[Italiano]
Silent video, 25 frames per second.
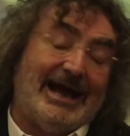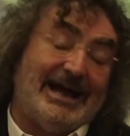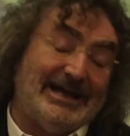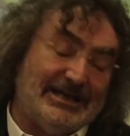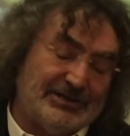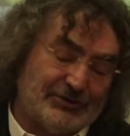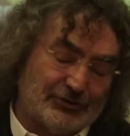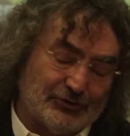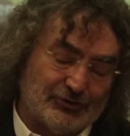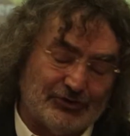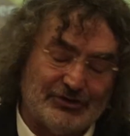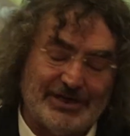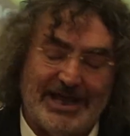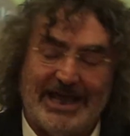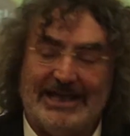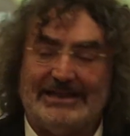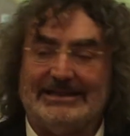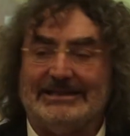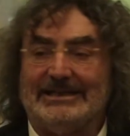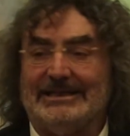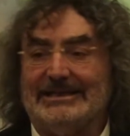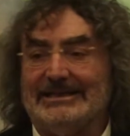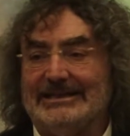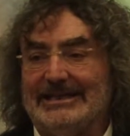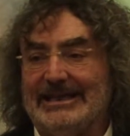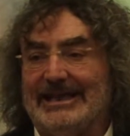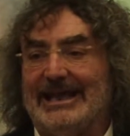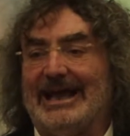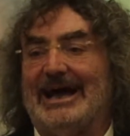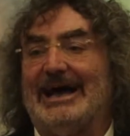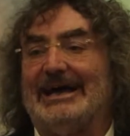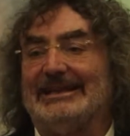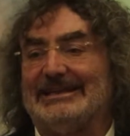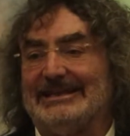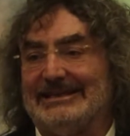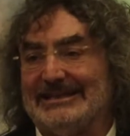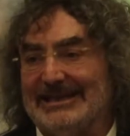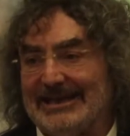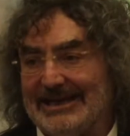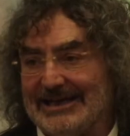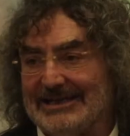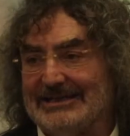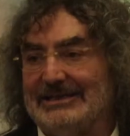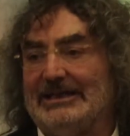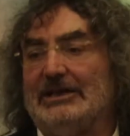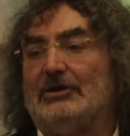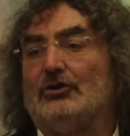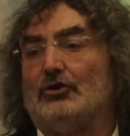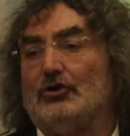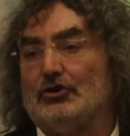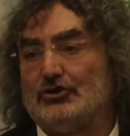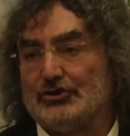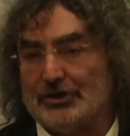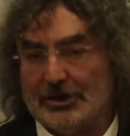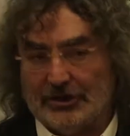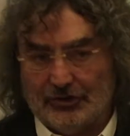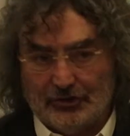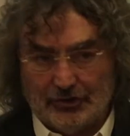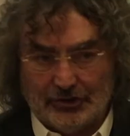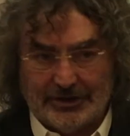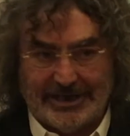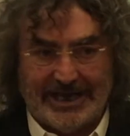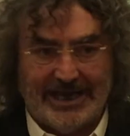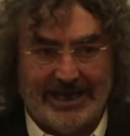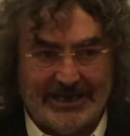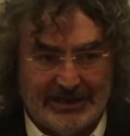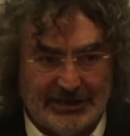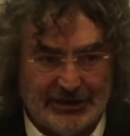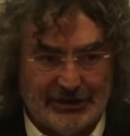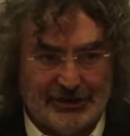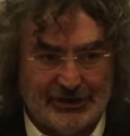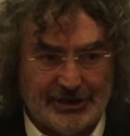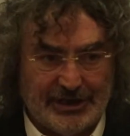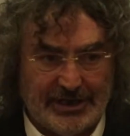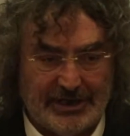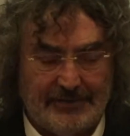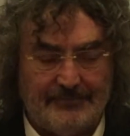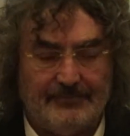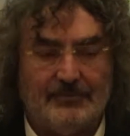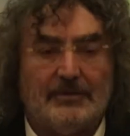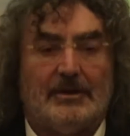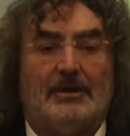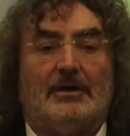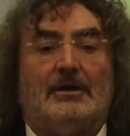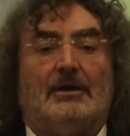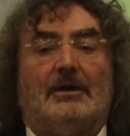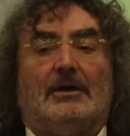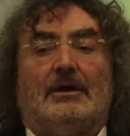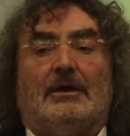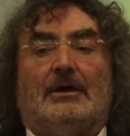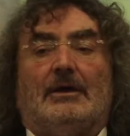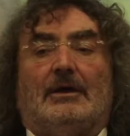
ai soggetti indicati dall'articolo 113